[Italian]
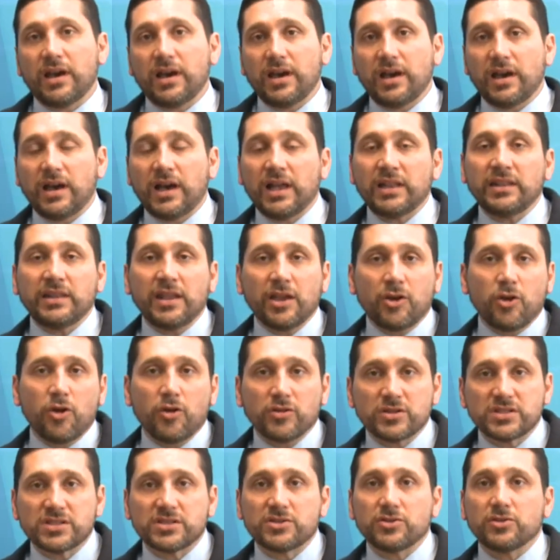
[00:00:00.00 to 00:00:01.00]
al
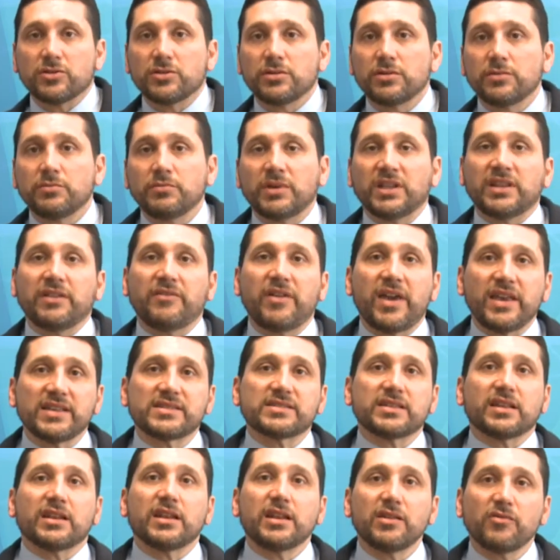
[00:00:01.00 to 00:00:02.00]
negozio, ma deve
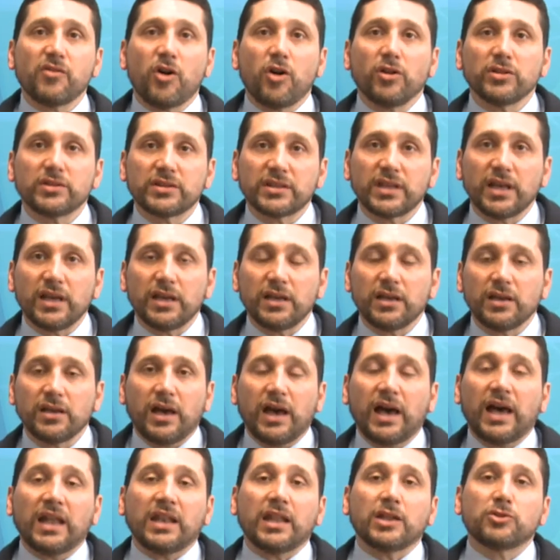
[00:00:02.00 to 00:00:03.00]
essere rivolta
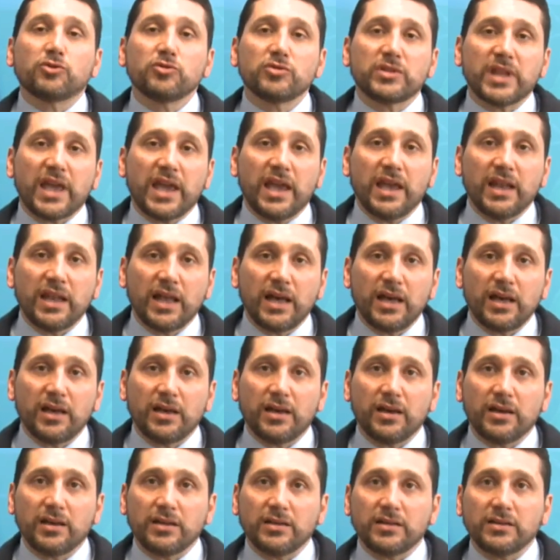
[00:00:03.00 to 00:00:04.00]
alla tutela
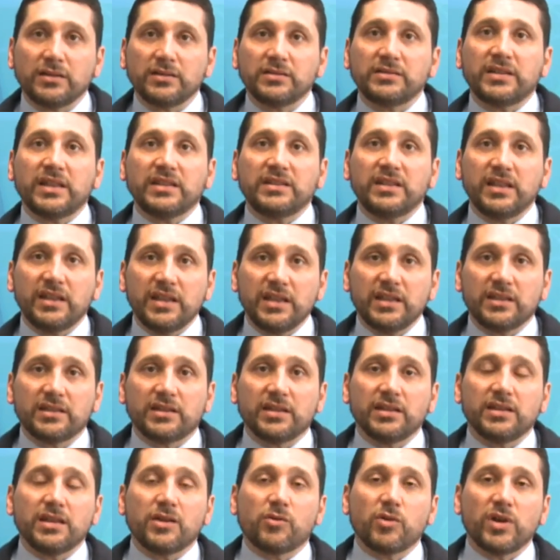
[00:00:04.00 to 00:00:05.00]
dei
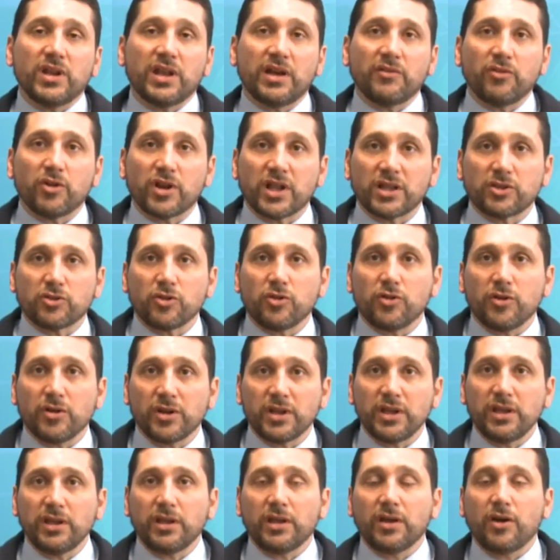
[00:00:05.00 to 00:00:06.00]
diritti di quei
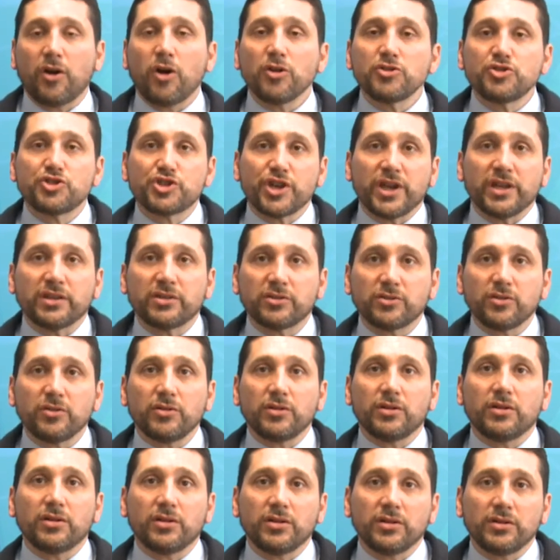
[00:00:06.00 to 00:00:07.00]
lavoratori
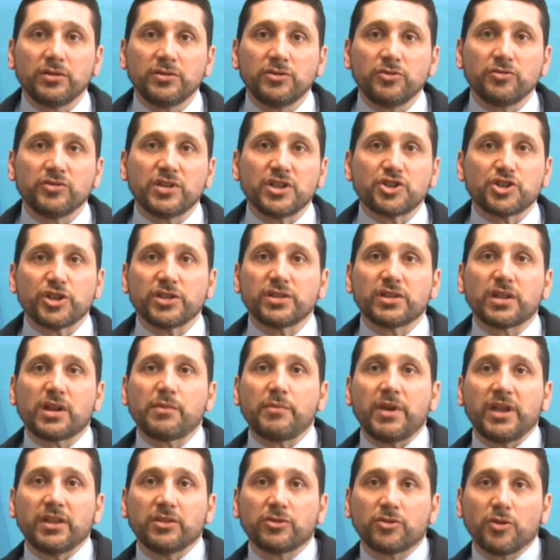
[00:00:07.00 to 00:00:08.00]
oggetto di un
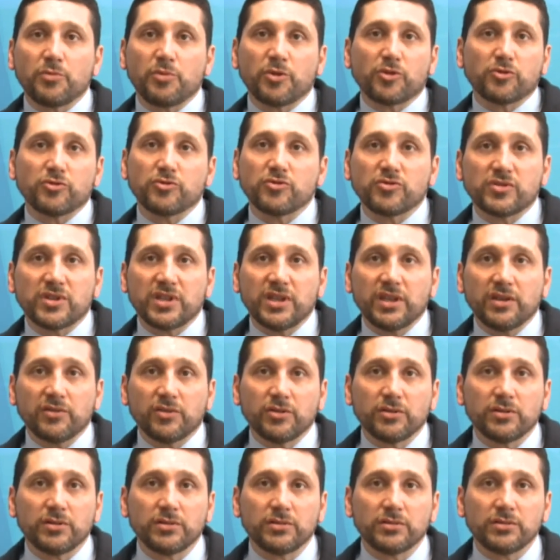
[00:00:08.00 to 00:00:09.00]
decentramento
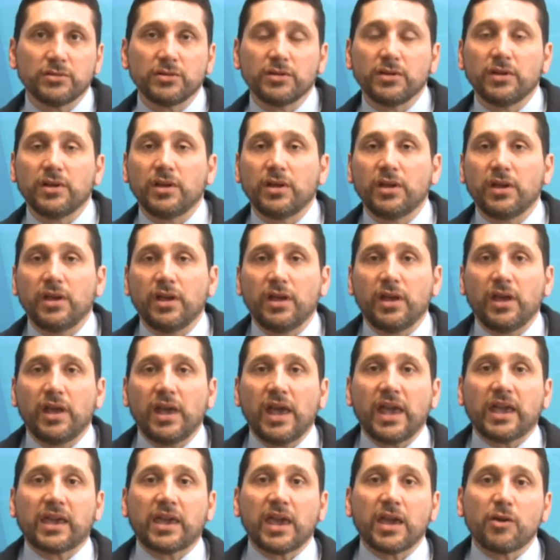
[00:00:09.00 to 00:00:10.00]
produttivo
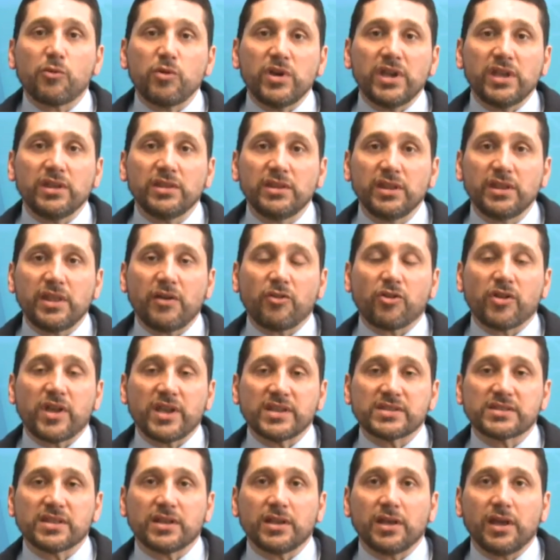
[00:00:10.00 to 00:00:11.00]
e che quindi devono
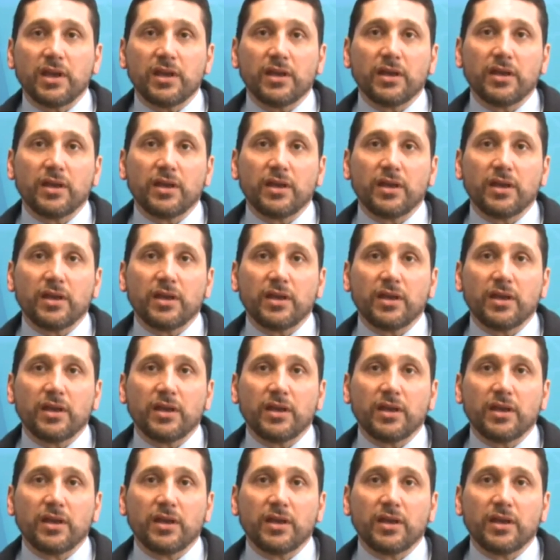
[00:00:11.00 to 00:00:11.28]
essere